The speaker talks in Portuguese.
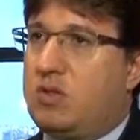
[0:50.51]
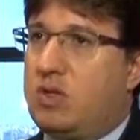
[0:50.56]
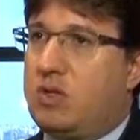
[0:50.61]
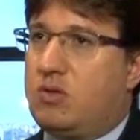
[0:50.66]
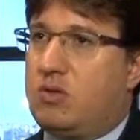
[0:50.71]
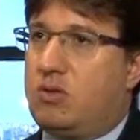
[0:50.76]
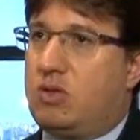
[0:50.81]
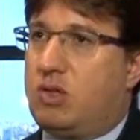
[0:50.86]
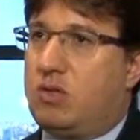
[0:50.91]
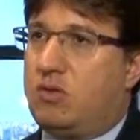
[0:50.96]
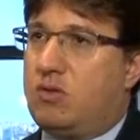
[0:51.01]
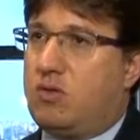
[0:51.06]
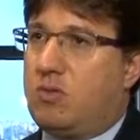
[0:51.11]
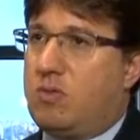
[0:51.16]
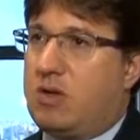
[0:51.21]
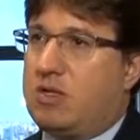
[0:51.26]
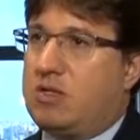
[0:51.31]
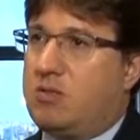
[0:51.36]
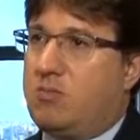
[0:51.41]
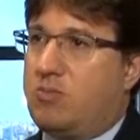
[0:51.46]
sejam
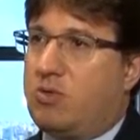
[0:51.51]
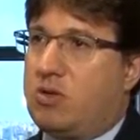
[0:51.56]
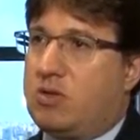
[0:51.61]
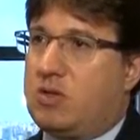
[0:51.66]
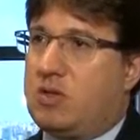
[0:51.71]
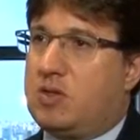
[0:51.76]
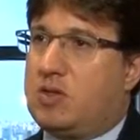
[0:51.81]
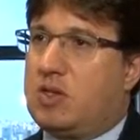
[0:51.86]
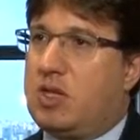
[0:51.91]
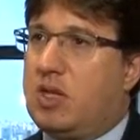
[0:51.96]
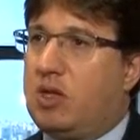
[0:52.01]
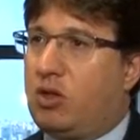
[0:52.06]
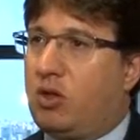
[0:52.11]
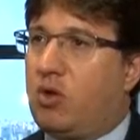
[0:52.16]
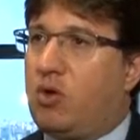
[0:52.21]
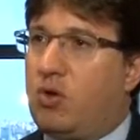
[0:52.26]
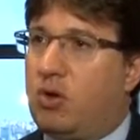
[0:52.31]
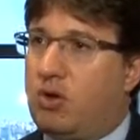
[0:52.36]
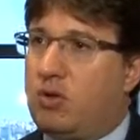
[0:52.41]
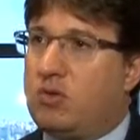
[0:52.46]
transformados em processos
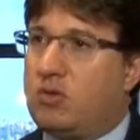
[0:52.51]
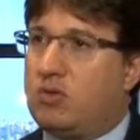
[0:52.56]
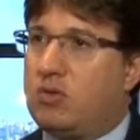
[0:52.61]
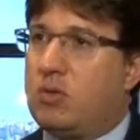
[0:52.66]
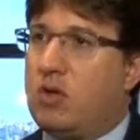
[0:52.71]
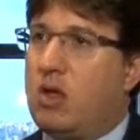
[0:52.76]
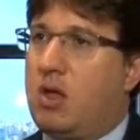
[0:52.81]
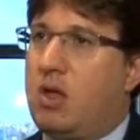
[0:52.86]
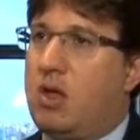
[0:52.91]
eletrônicos